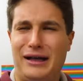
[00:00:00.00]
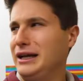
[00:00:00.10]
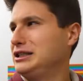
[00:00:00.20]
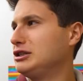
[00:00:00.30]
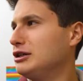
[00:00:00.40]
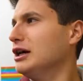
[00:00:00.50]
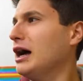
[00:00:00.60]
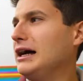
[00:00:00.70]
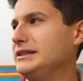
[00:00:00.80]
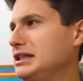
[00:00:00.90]
Adesso,
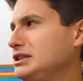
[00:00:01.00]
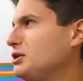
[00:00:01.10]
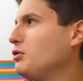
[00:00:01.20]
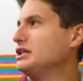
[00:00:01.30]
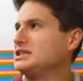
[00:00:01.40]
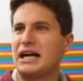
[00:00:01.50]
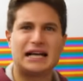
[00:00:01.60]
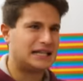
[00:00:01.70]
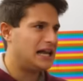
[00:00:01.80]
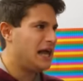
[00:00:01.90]
adesso questa
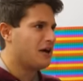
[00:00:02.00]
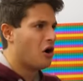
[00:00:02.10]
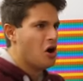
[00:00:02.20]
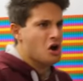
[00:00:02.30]
casa Lego